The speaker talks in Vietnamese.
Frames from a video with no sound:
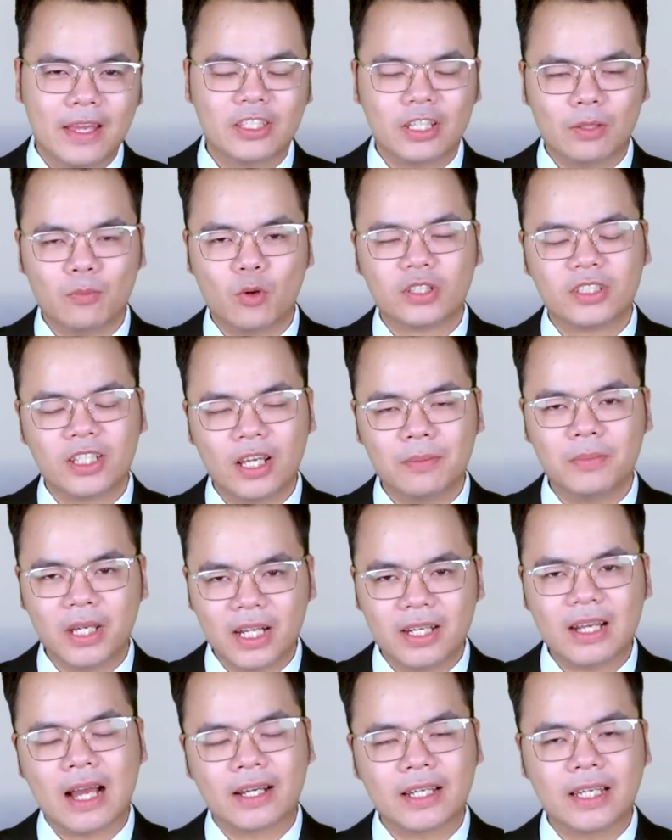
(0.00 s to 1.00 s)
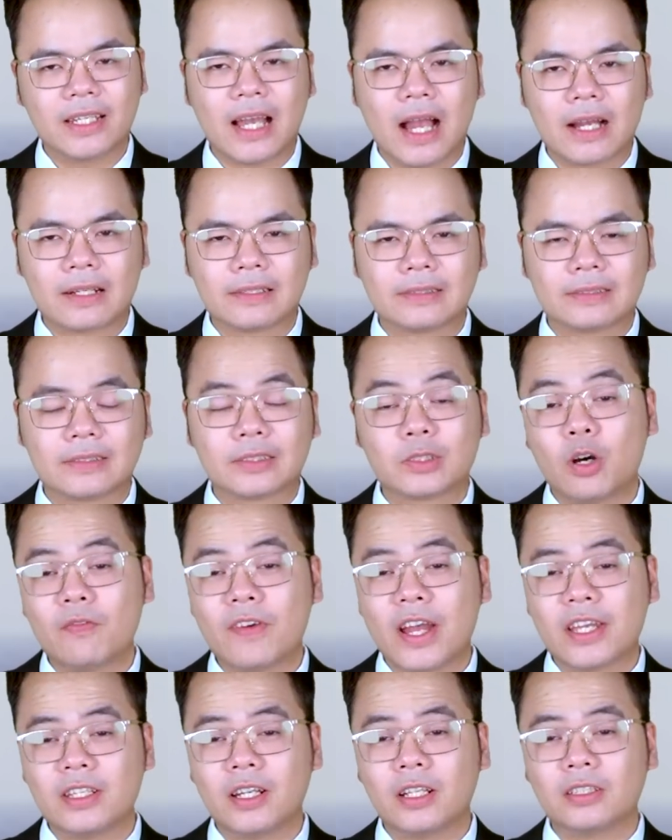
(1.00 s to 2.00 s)
Trong một diễn biến đáng kinh ngạc, có
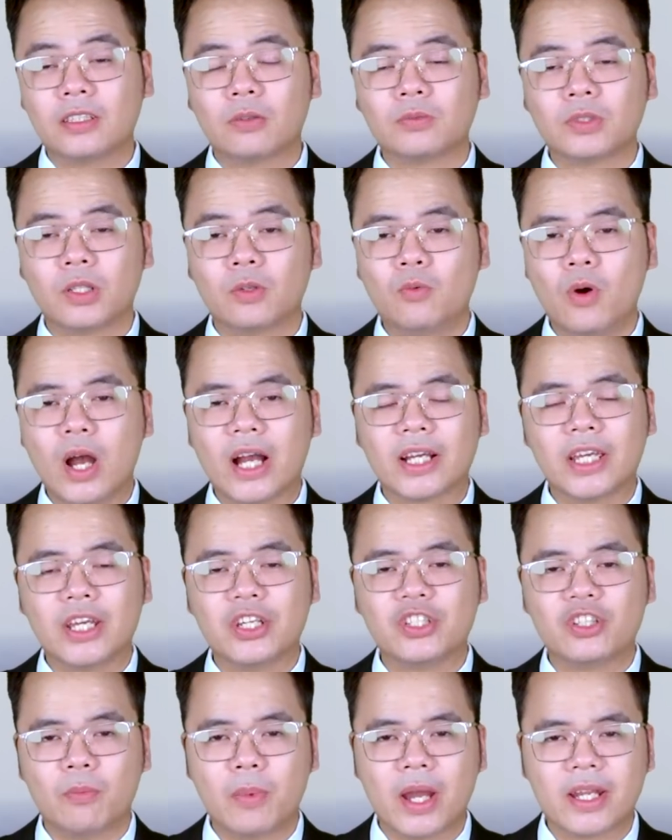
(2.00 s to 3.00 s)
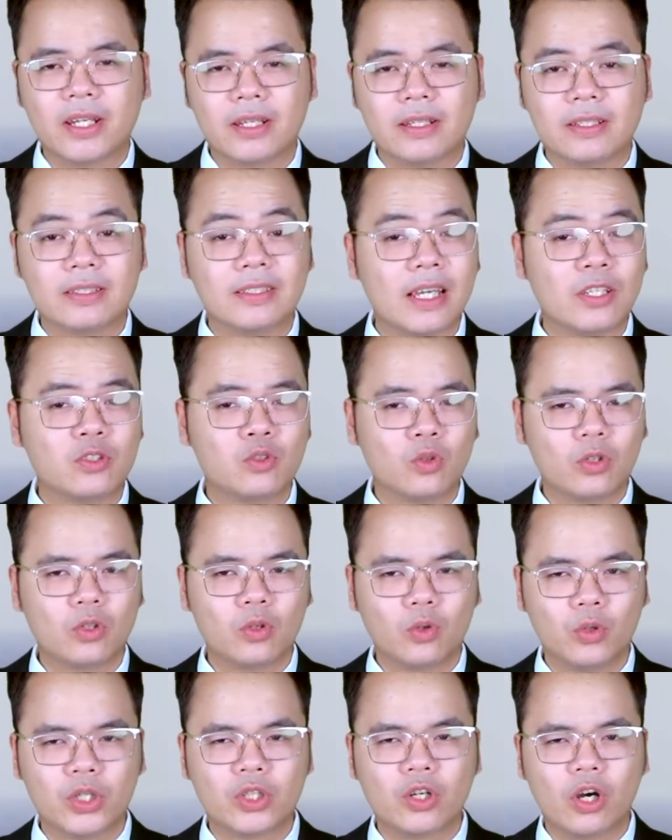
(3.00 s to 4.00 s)
vẻ như là Tổng thống Hoa Kỳ Joe Biden sẽ rút
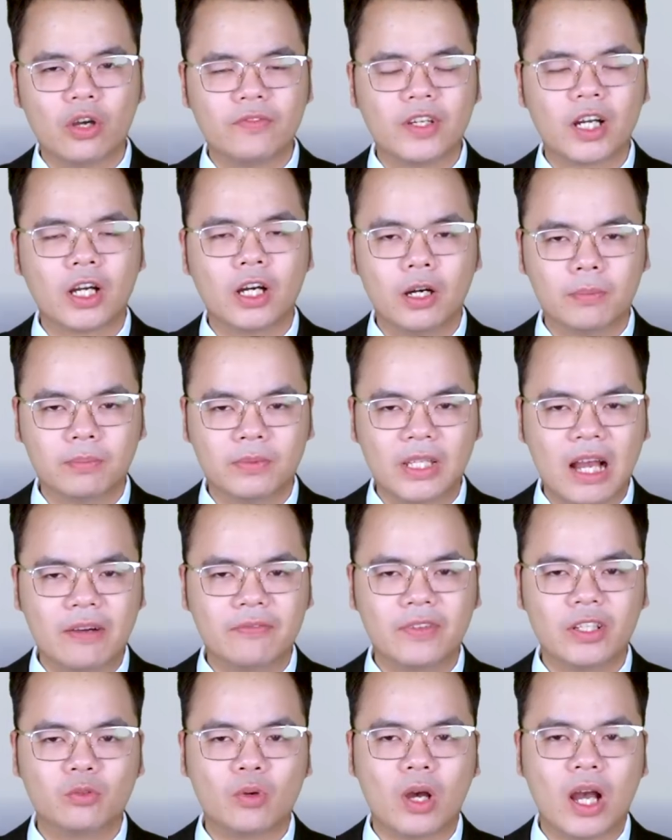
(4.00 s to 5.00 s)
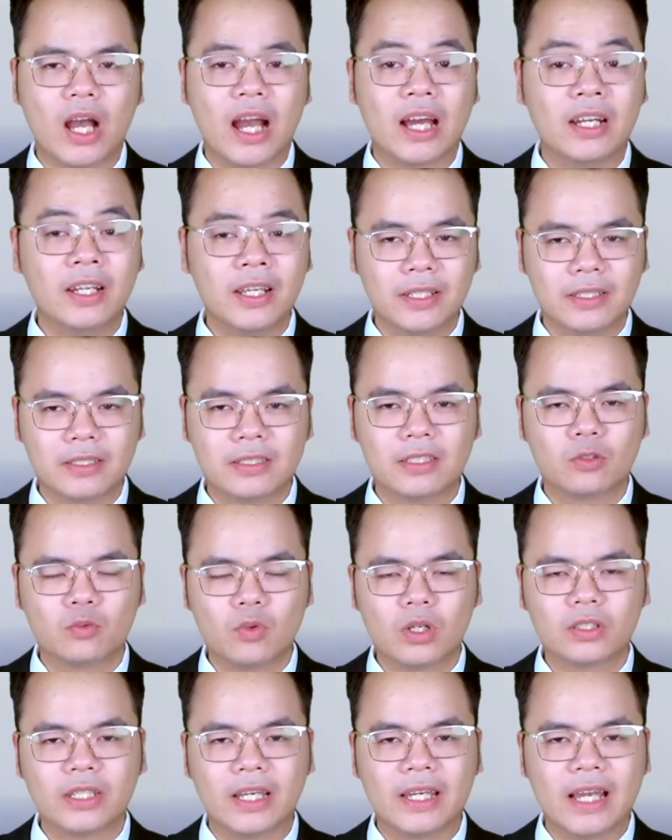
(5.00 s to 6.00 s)
lui khỏi việc hợp tác với Tòa án hình sự
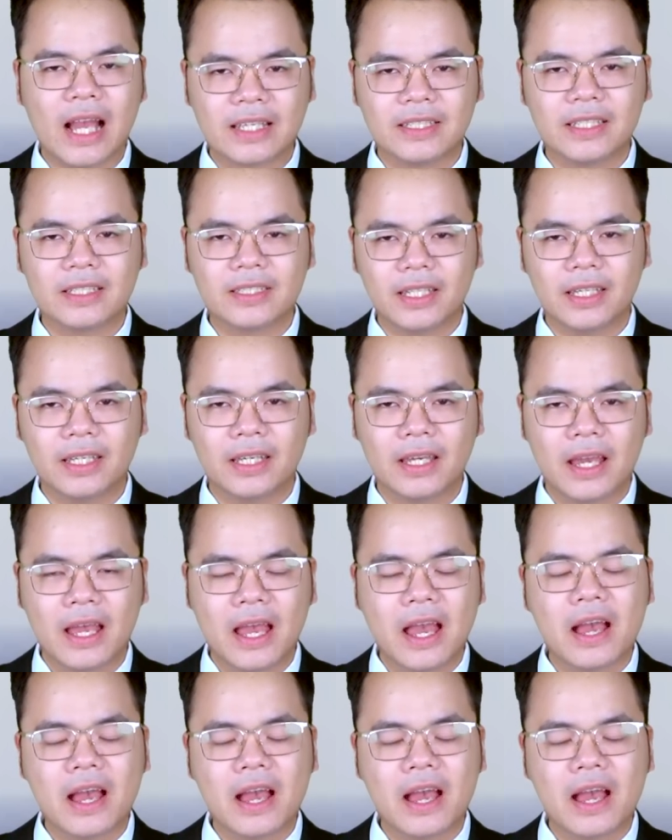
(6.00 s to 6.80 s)
quốc tế ICC